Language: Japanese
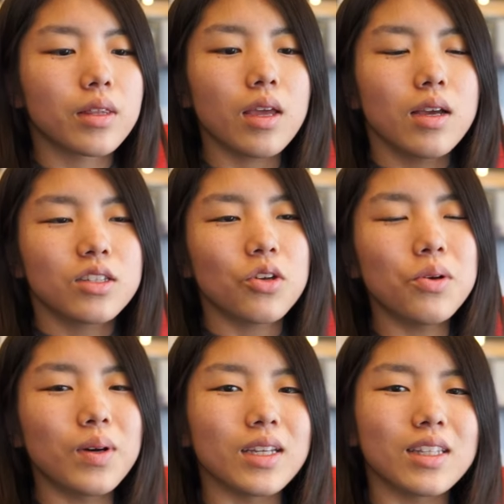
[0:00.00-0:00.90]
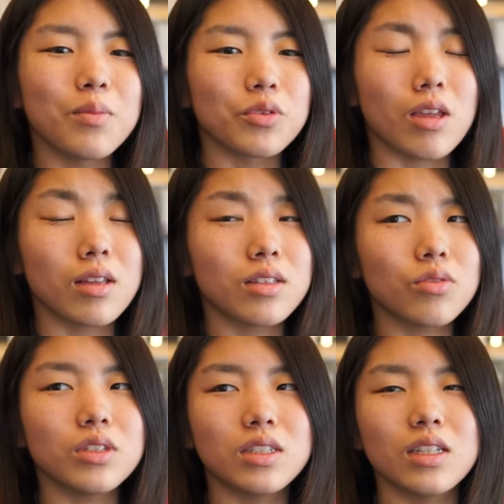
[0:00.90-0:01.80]
で、そうは言ってもしん
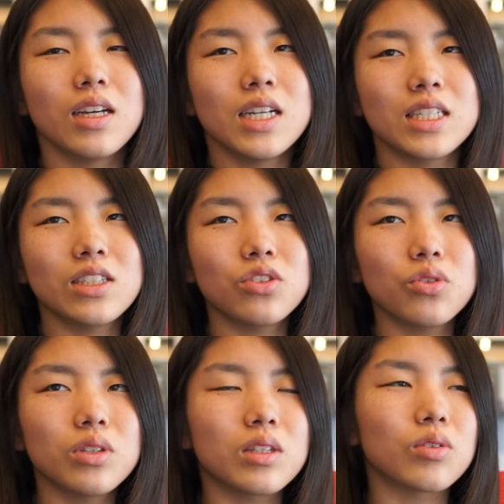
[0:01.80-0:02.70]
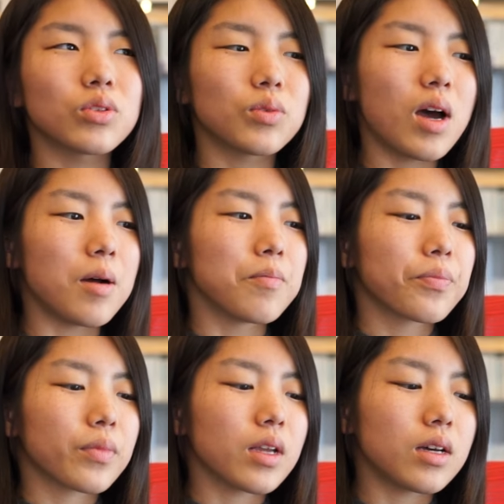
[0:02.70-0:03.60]
どいし、しんどいってことは
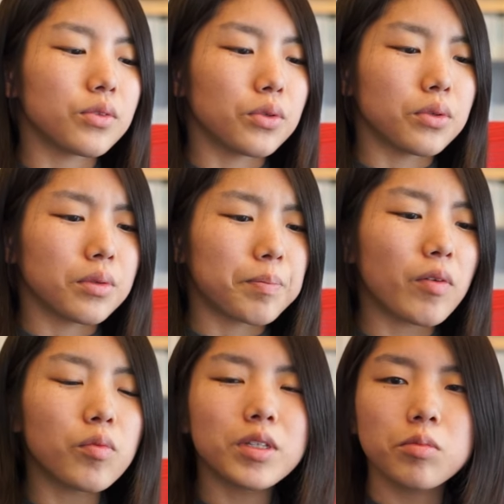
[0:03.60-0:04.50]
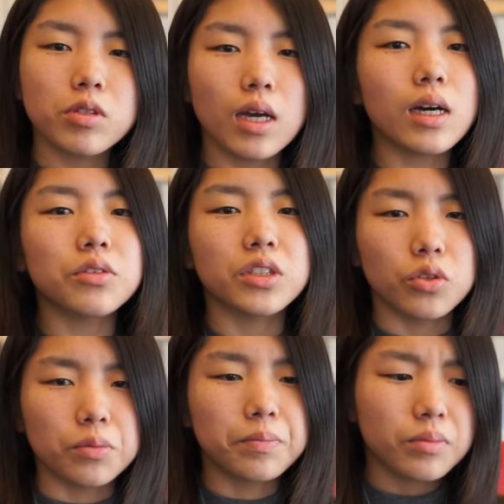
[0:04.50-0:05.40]
あのパフォーマンスも下がるし
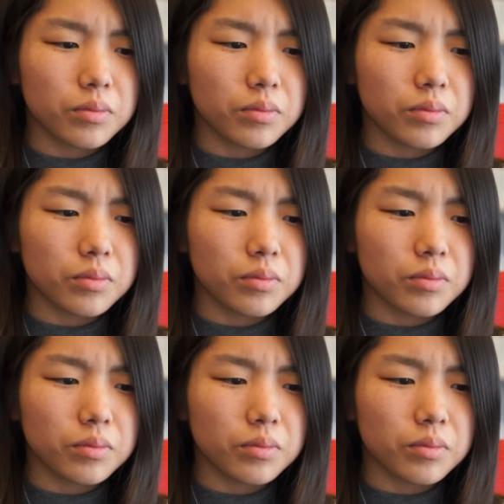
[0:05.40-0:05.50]
と